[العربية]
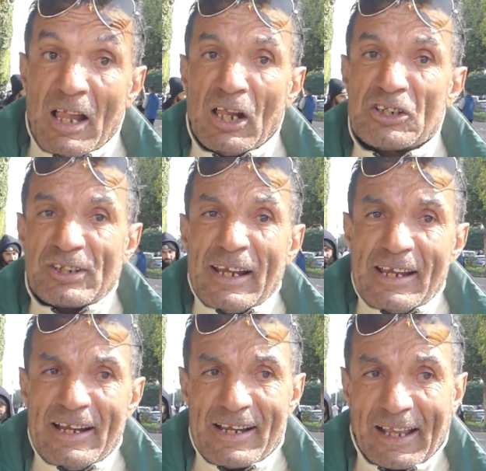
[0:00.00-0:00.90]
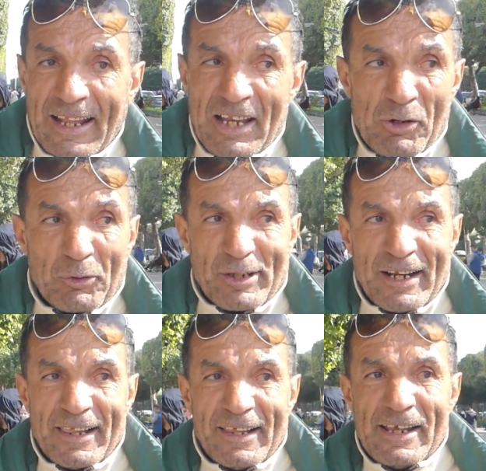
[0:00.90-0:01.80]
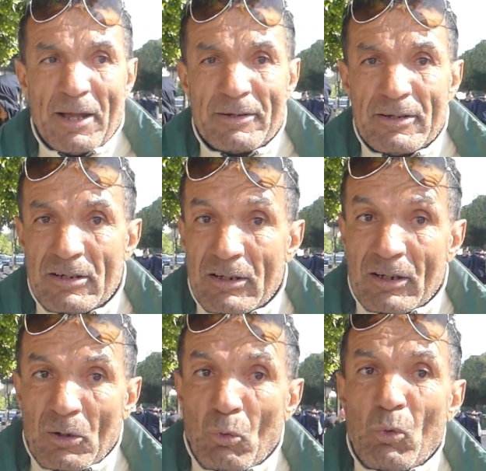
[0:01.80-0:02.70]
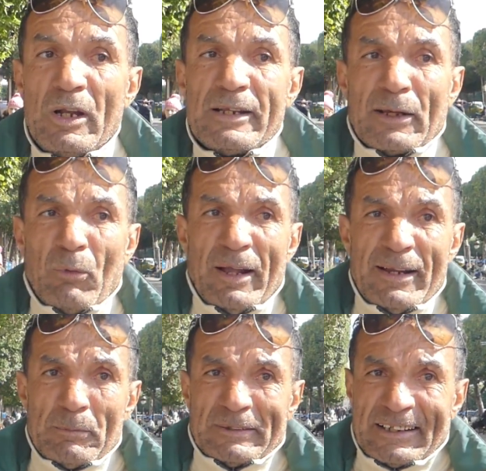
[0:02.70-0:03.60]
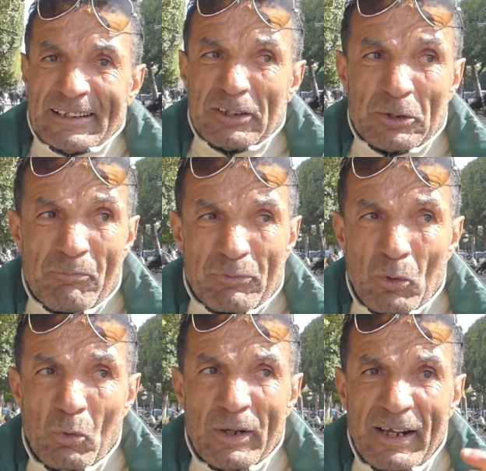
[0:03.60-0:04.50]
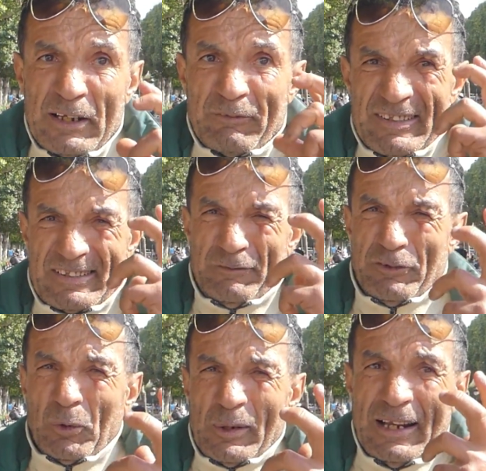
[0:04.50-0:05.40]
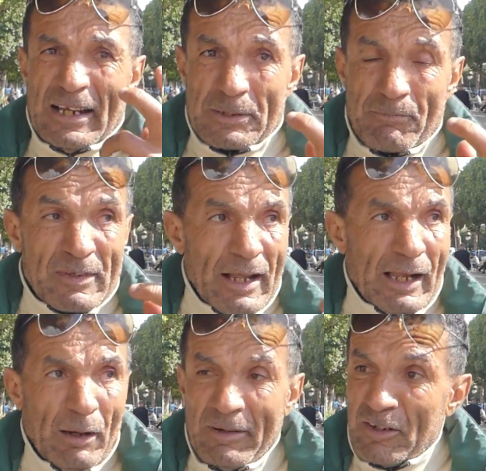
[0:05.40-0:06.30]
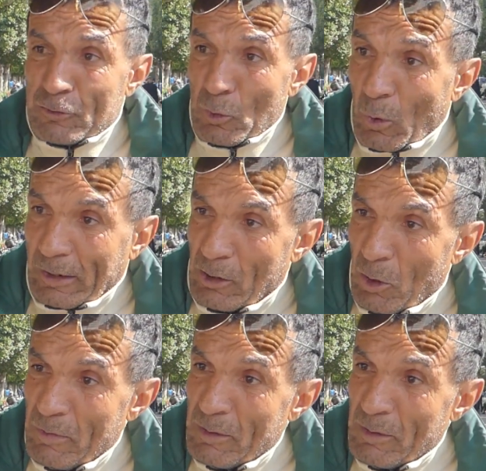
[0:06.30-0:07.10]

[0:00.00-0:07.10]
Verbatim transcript: الشيء اللي يخلي يكثر هذايا واللي تو انا مطرد وقاعد نفسر في روحي علاش عاملين سوق يوم